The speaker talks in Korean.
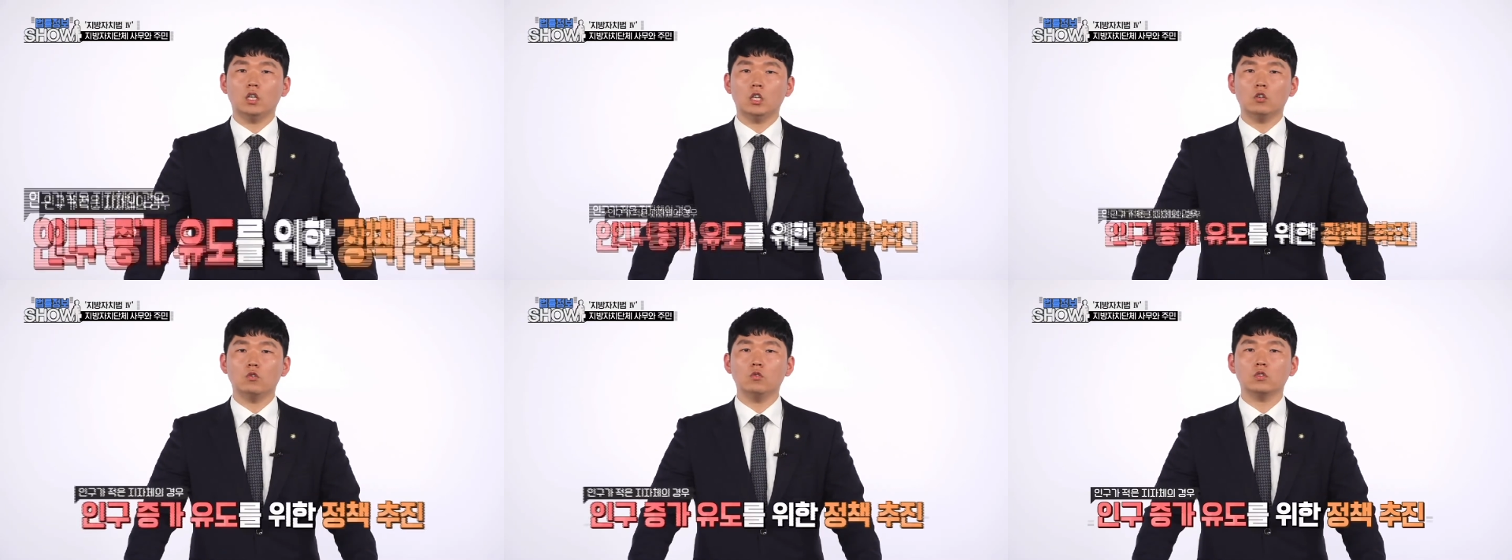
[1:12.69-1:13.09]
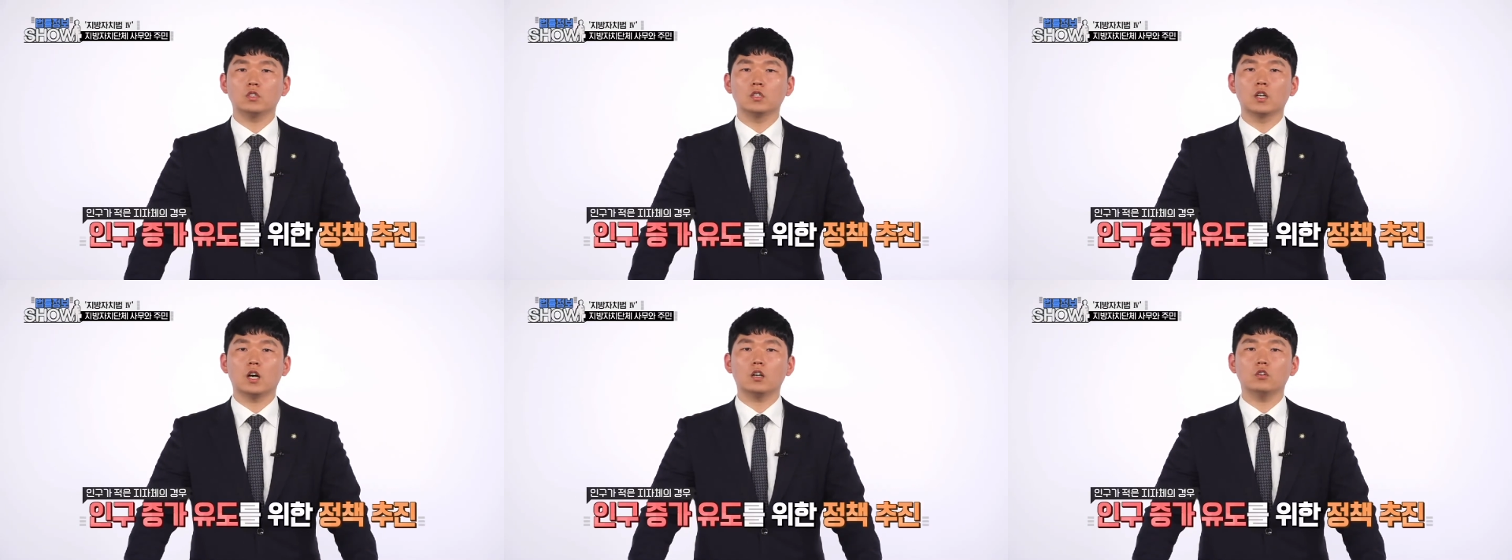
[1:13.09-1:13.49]
인구
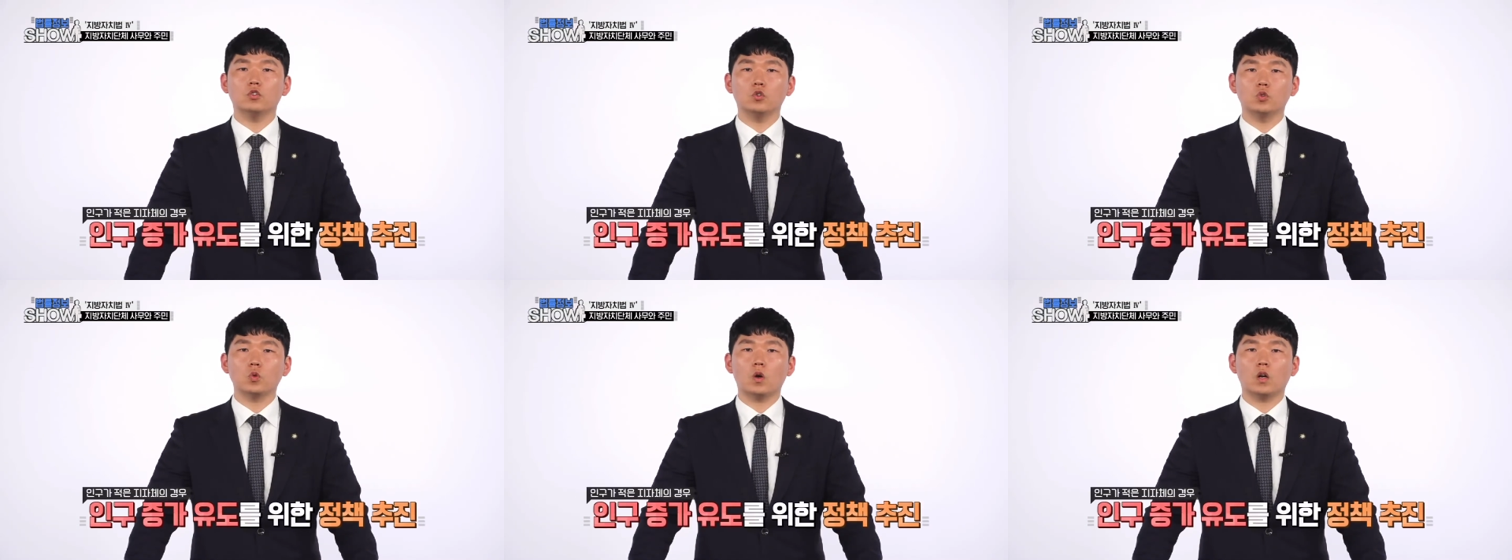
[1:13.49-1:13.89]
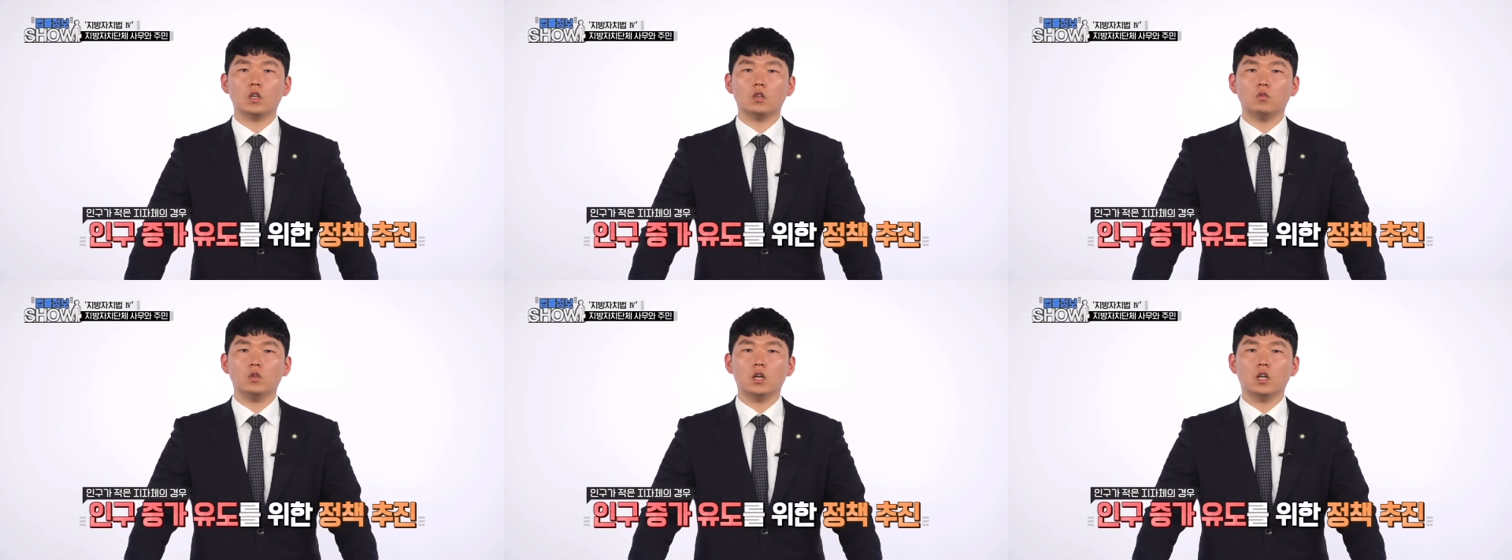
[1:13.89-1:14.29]
증가를
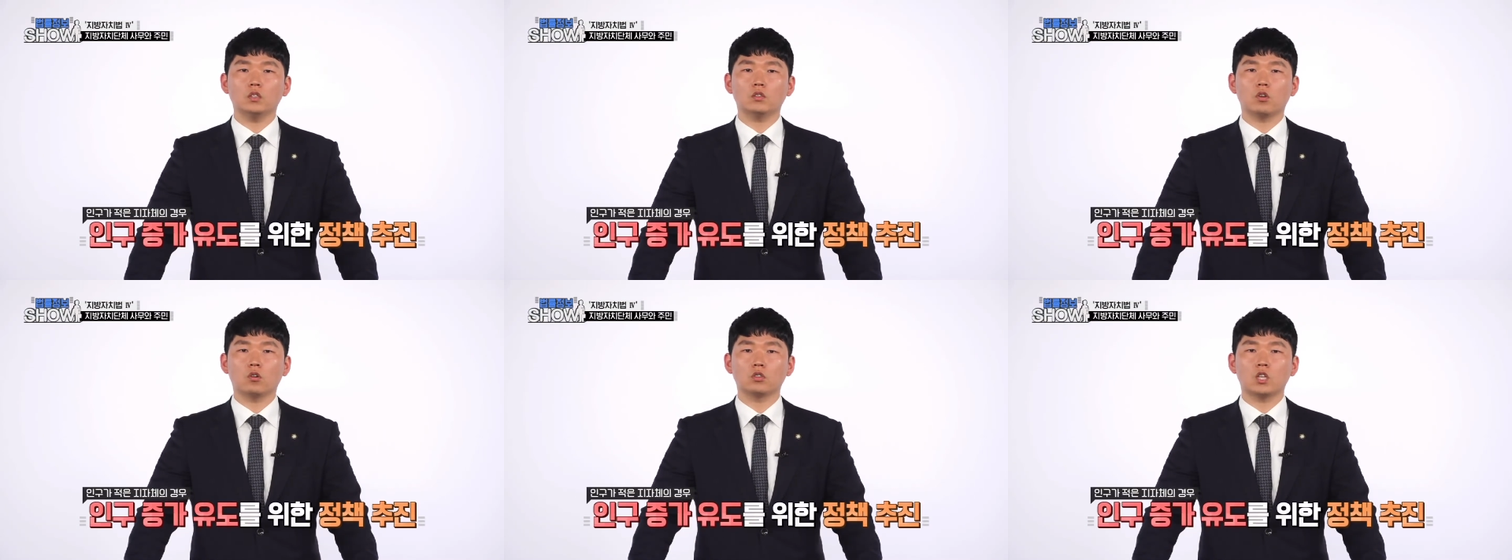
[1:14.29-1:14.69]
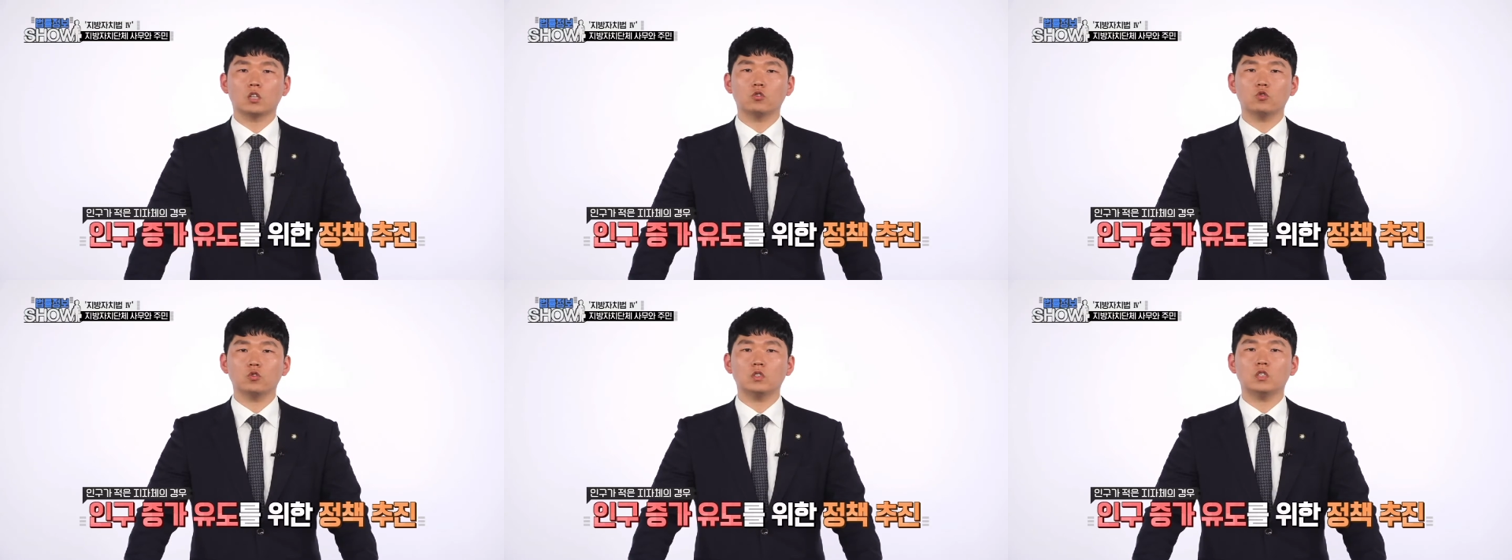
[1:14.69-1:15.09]
유도하기 위한
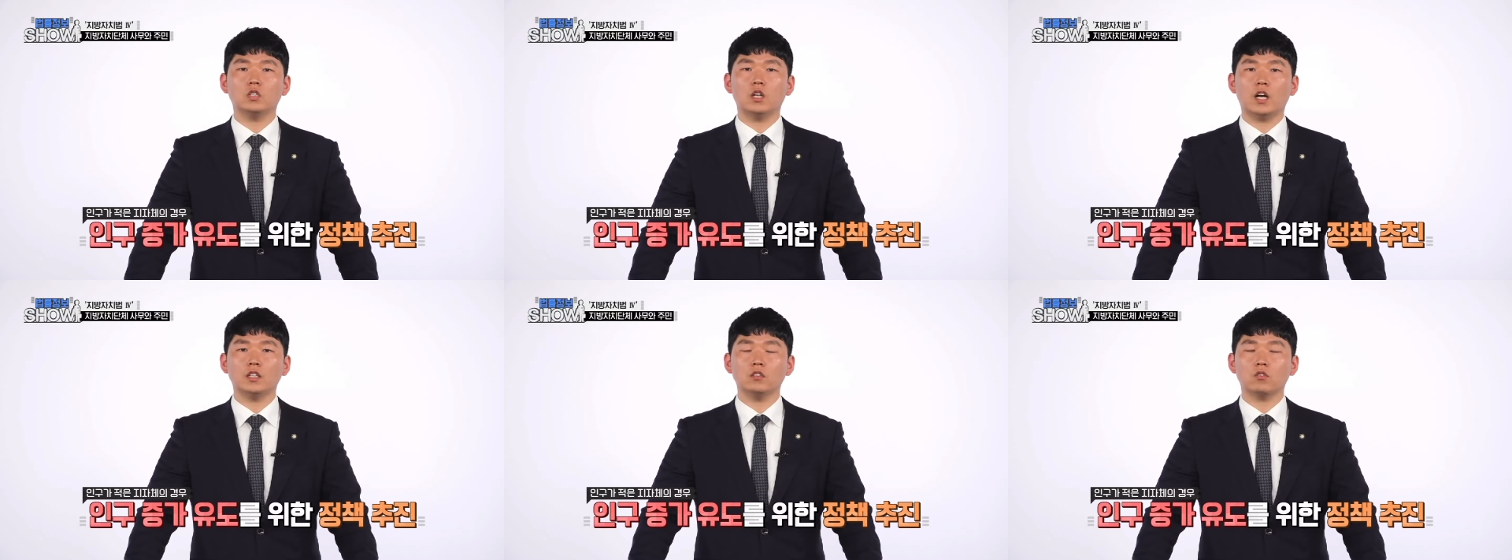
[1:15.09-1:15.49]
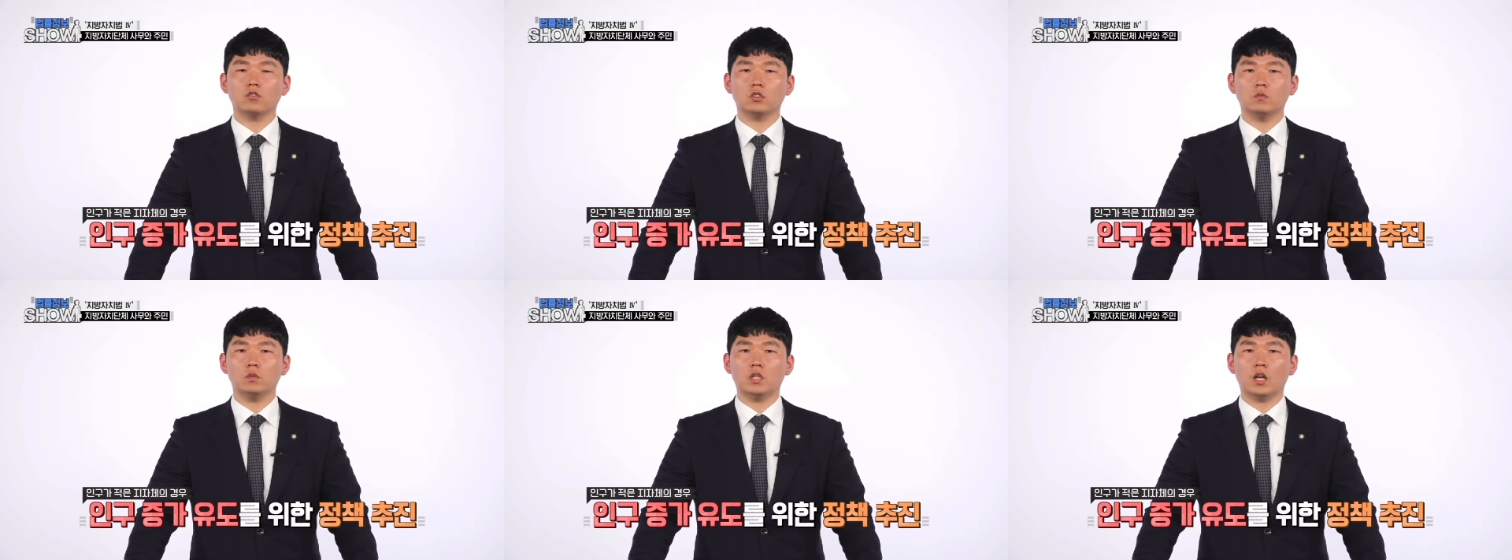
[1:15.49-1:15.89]
정책 추진을 하는
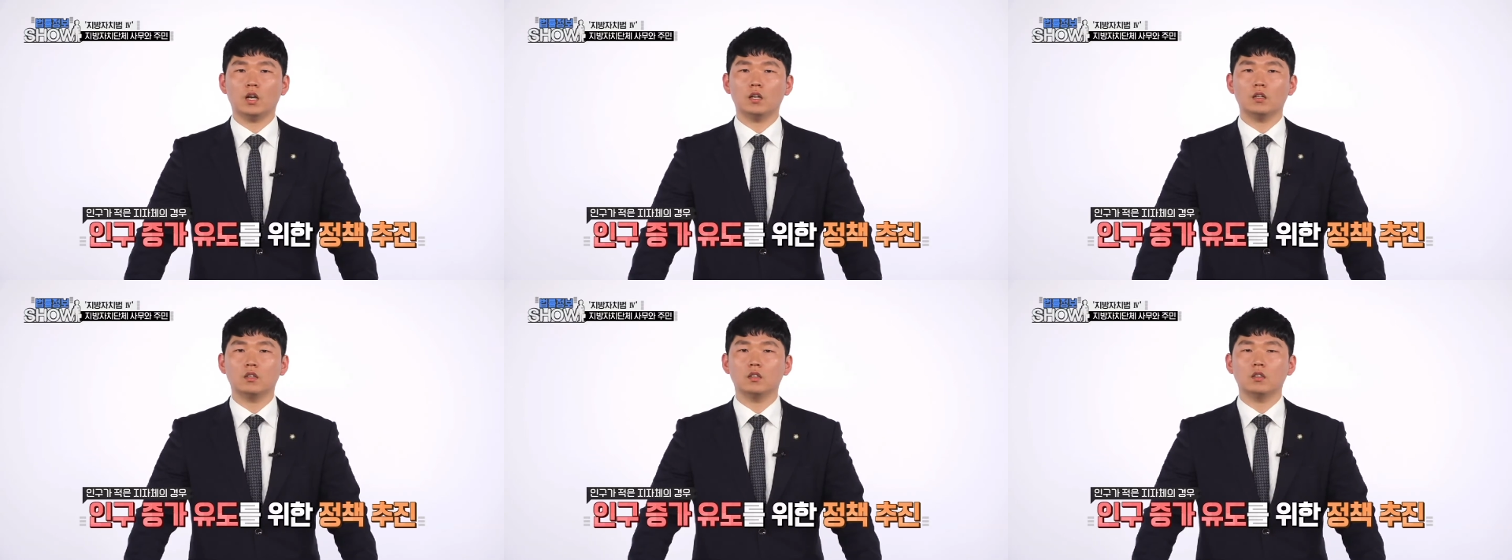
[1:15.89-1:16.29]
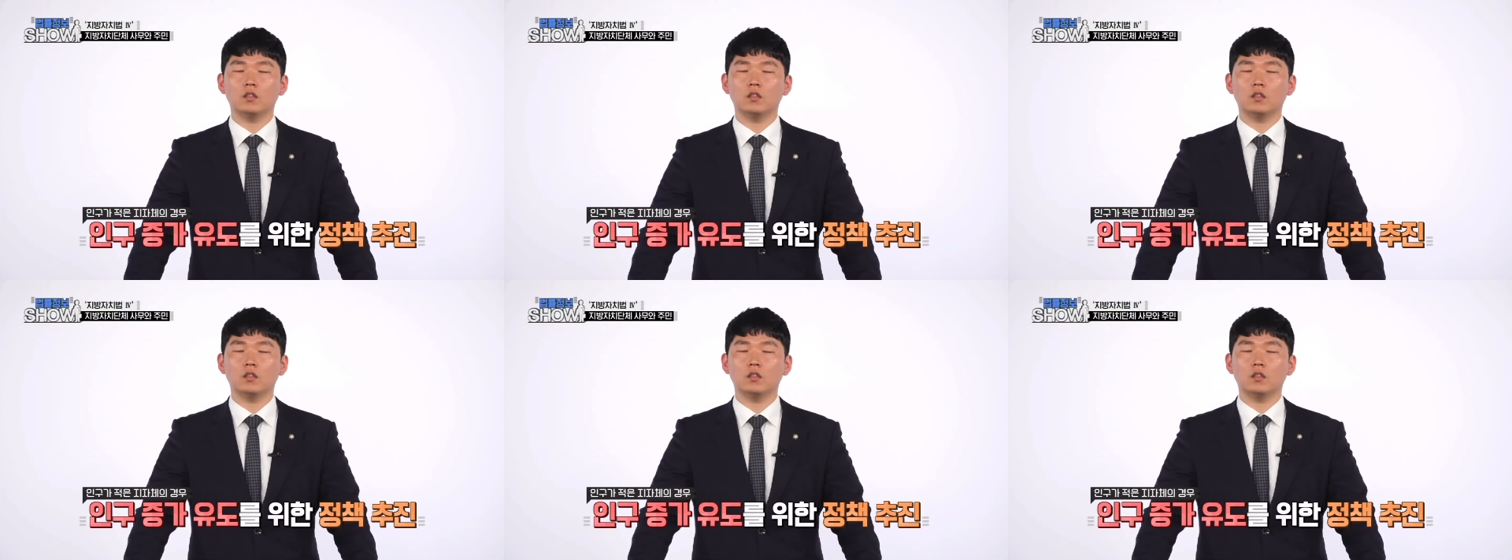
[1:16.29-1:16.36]
것입니다.